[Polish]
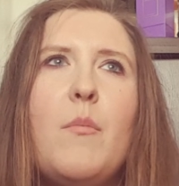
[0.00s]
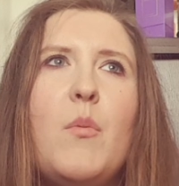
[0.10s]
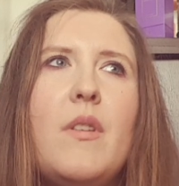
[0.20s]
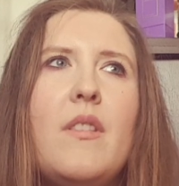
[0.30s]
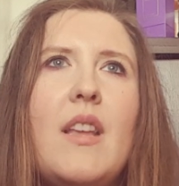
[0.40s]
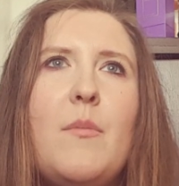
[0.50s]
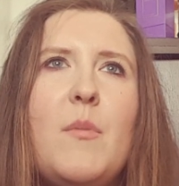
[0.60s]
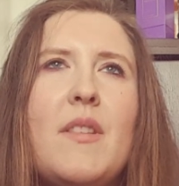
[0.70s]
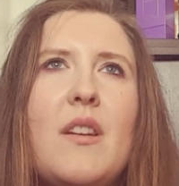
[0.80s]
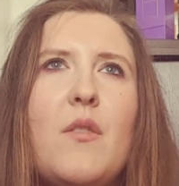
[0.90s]
Y,
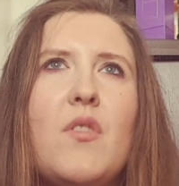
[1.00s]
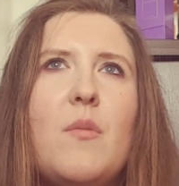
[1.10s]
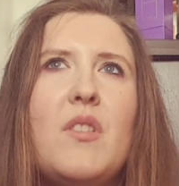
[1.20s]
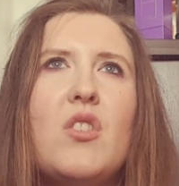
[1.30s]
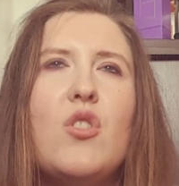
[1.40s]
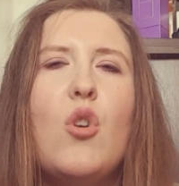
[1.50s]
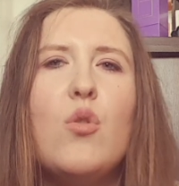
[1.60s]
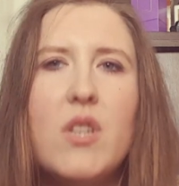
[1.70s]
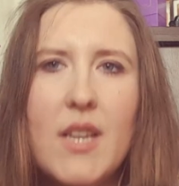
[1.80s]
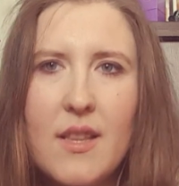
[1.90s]
momentami ma taką w sobie też
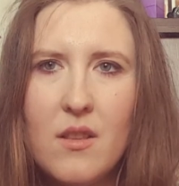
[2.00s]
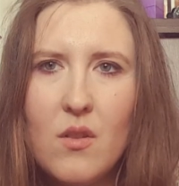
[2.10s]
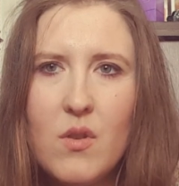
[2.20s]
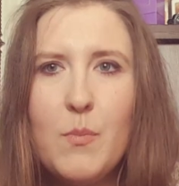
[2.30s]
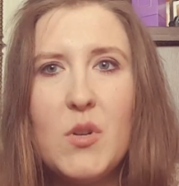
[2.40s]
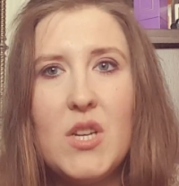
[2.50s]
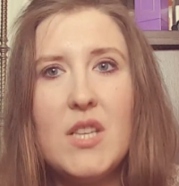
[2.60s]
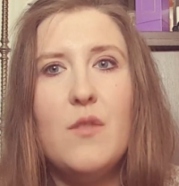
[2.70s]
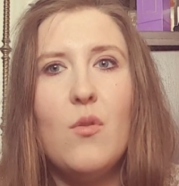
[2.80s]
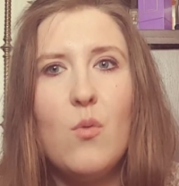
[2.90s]
korzenność, po
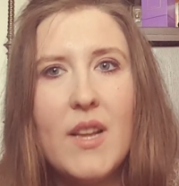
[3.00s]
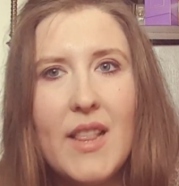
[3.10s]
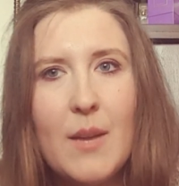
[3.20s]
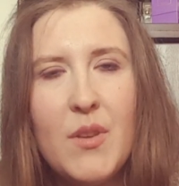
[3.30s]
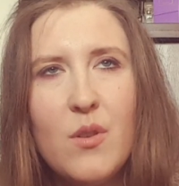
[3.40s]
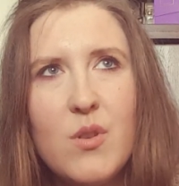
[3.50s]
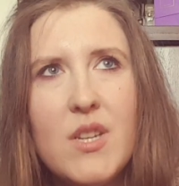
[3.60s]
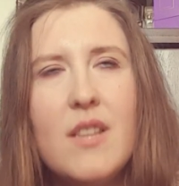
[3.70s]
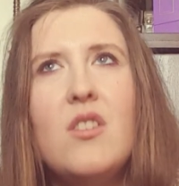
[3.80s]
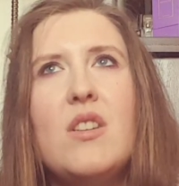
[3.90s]
czasie w ogóle dla mnie
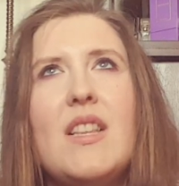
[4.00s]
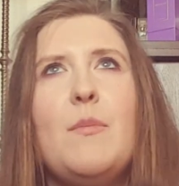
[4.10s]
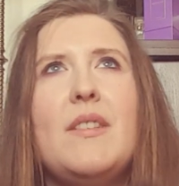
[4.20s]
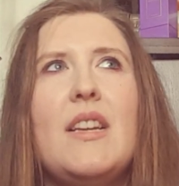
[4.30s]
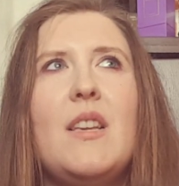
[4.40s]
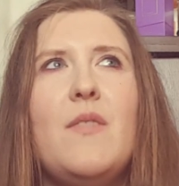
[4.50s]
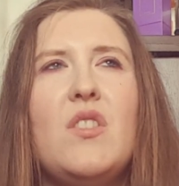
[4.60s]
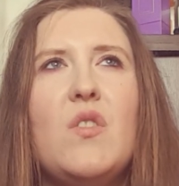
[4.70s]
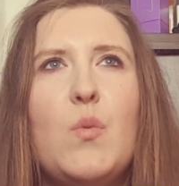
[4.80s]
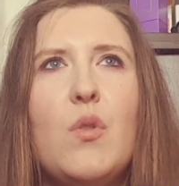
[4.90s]
korzenny, czasami jest taki
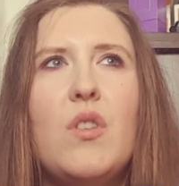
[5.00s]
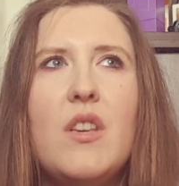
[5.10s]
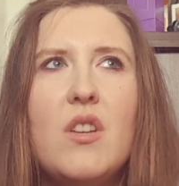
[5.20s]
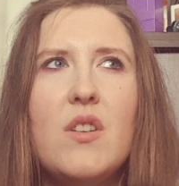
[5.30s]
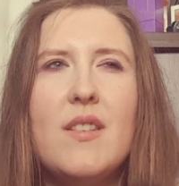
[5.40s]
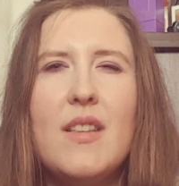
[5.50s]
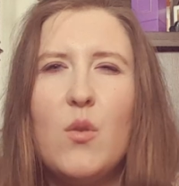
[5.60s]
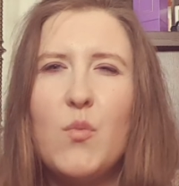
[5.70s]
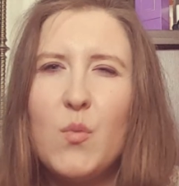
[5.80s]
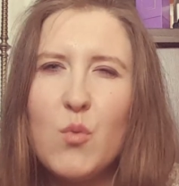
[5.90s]
właśnie słodki ryż z
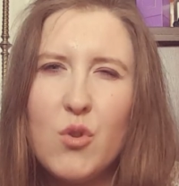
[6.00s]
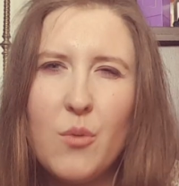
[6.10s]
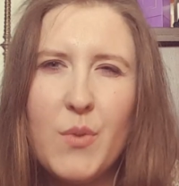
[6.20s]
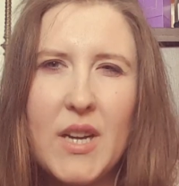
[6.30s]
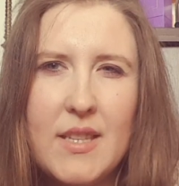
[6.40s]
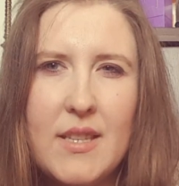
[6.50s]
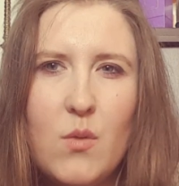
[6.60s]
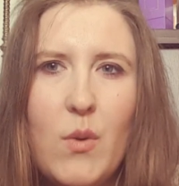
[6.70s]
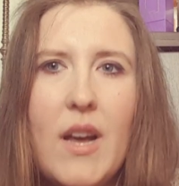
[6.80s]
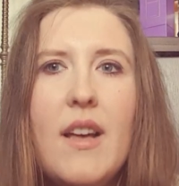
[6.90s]
taką smuszką
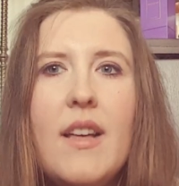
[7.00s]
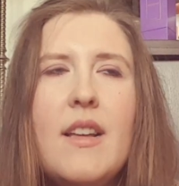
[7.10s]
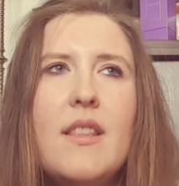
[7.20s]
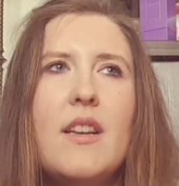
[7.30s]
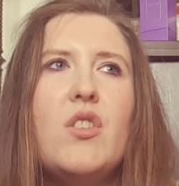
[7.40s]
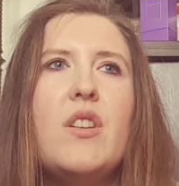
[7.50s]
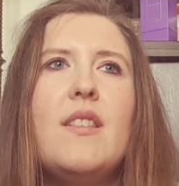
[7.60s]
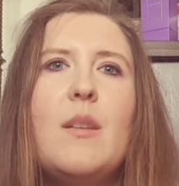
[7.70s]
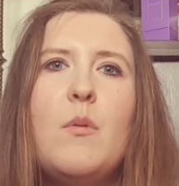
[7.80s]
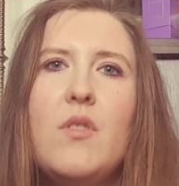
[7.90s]
kadzidła, także
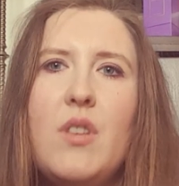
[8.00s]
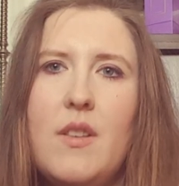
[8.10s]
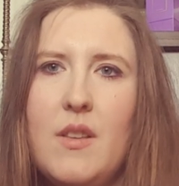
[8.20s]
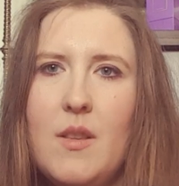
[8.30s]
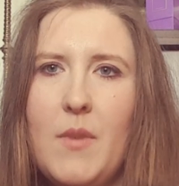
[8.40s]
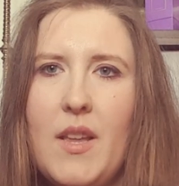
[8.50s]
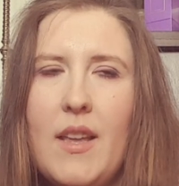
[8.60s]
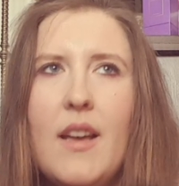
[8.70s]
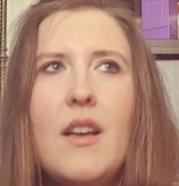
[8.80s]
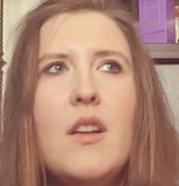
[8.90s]
niesamowicie się
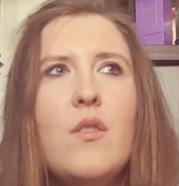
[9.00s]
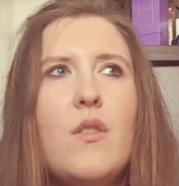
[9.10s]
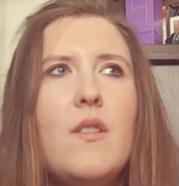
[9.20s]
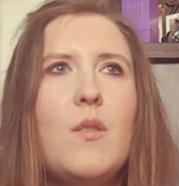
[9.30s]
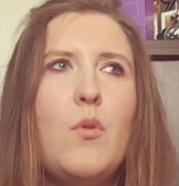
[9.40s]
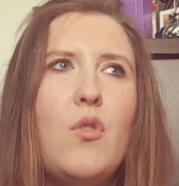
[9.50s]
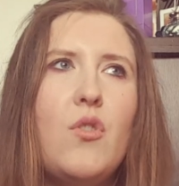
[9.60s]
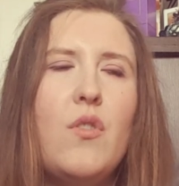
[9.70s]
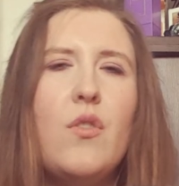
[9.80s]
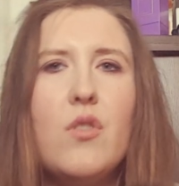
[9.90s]
zmienia, to jest słodko,
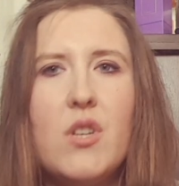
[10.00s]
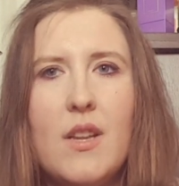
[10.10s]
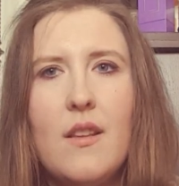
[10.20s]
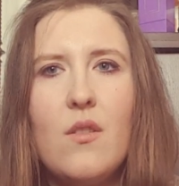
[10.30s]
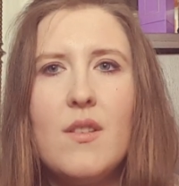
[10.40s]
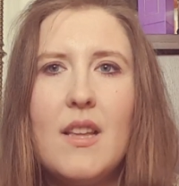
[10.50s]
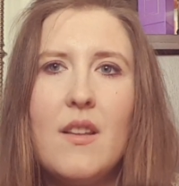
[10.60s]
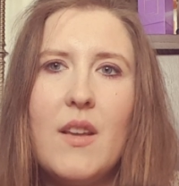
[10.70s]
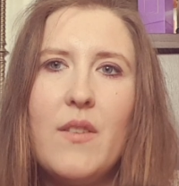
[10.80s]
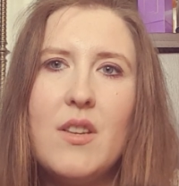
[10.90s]
to jest korzenie, to jest
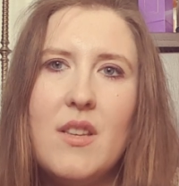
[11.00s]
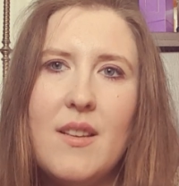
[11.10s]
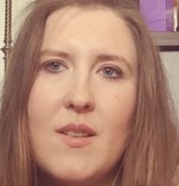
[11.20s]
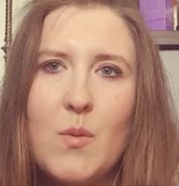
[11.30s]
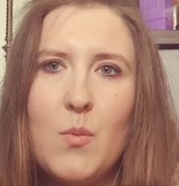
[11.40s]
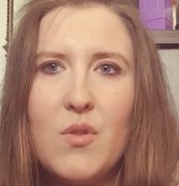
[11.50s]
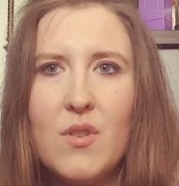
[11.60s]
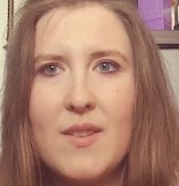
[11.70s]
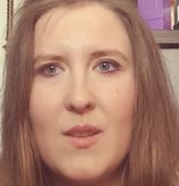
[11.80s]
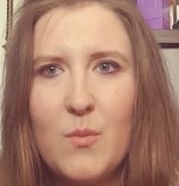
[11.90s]
ten, ta właśnie
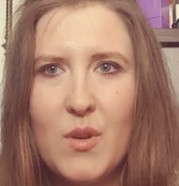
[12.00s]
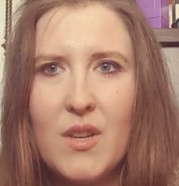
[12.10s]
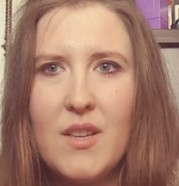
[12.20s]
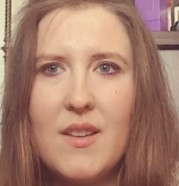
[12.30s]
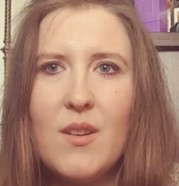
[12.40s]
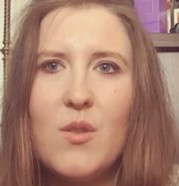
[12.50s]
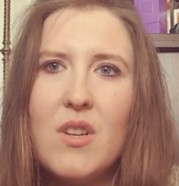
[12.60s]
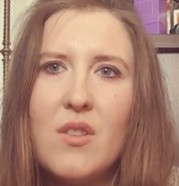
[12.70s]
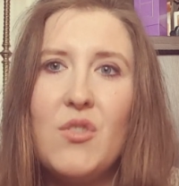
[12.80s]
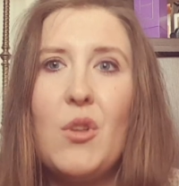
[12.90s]
słodycz z tą e,
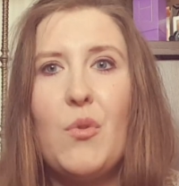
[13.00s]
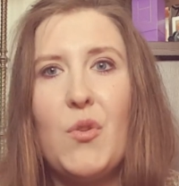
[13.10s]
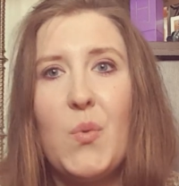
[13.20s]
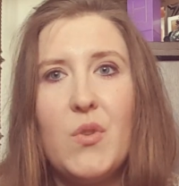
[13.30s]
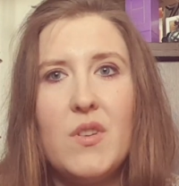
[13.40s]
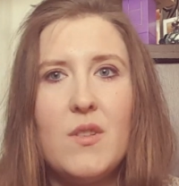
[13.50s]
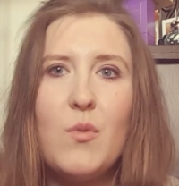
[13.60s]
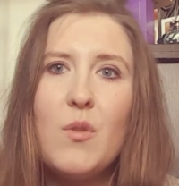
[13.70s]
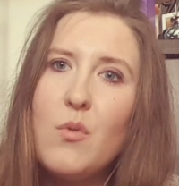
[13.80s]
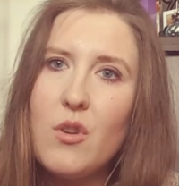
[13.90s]
korzennością, to słodycz z tą
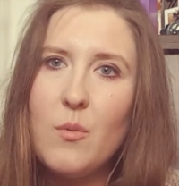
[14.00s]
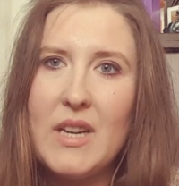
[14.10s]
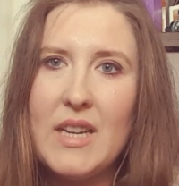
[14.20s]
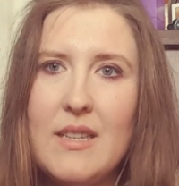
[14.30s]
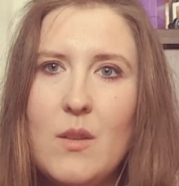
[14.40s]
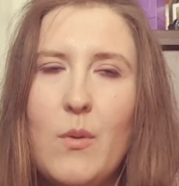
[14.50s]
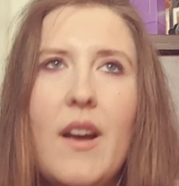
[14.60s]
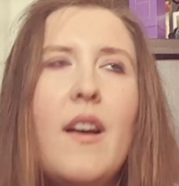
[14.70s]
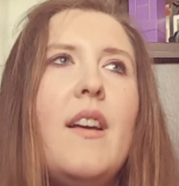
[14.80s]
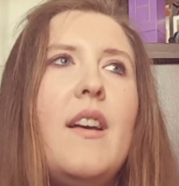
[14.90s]
smuszką
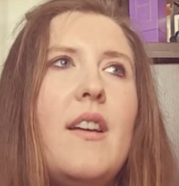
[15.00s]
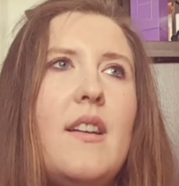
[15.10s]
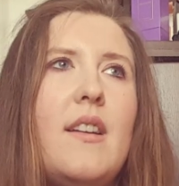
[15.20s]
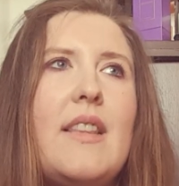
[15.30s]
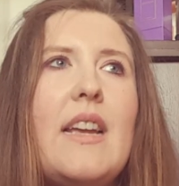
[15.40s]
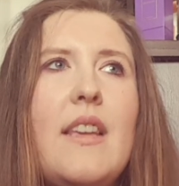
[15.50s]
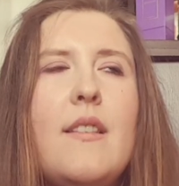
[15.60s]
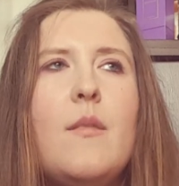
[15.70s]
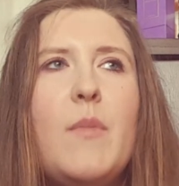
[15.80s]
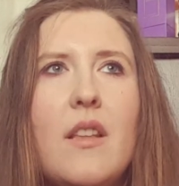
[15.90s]
kadzidła, e,
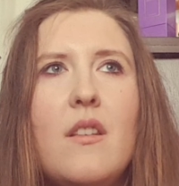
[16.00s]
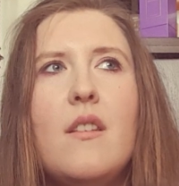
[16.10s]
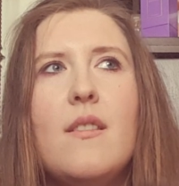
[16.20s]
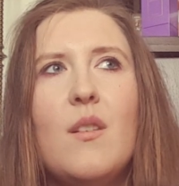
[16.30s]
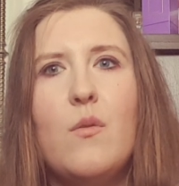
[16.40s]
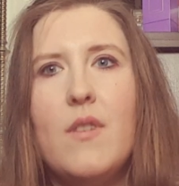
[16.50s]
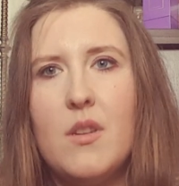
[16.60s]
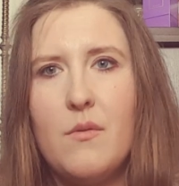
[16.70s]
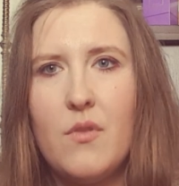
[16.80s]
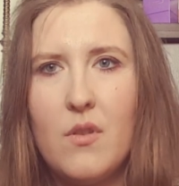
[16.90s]
takiej zmiany nie
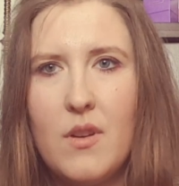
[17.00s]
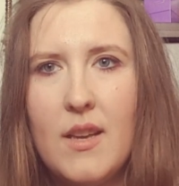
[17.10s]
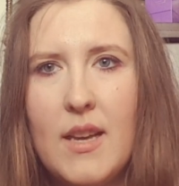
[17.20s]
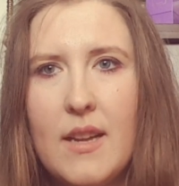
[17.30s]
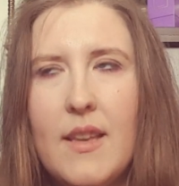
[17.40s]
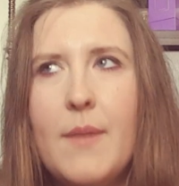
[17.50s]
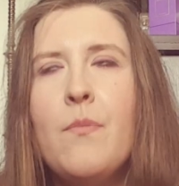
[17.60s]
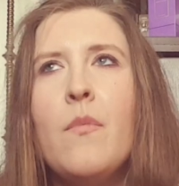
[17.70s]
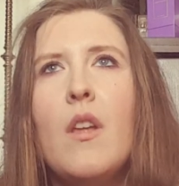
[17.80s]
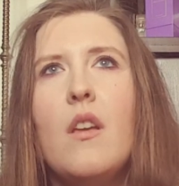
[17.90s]
zauważam w korlikanie
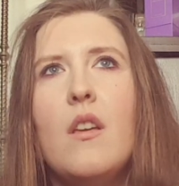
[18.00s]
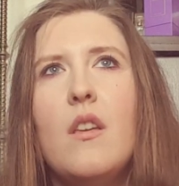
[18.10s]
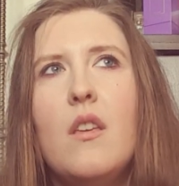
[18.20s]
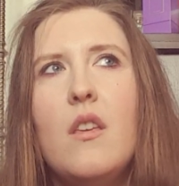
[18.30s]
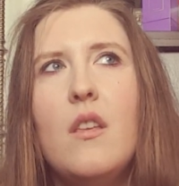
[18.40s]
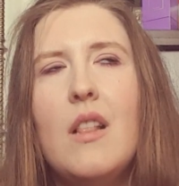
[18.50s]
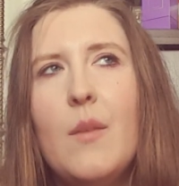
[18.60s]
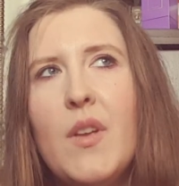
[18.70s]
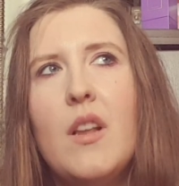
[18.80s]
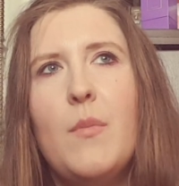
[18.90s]
i dla
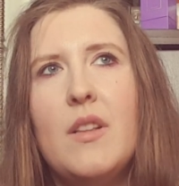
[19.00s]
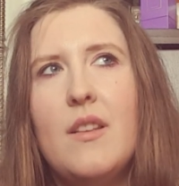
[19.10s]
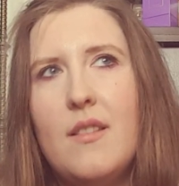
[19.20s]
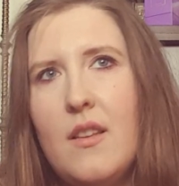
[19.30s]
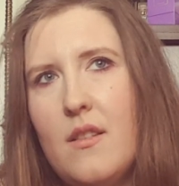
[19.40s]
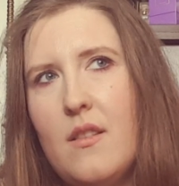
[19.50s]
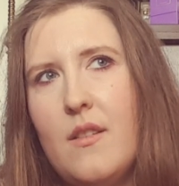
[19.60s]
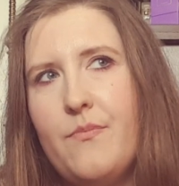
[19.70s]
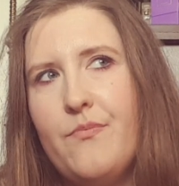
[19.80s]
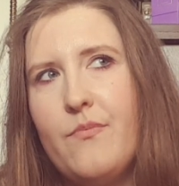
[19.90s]
mnie klimat jest inny.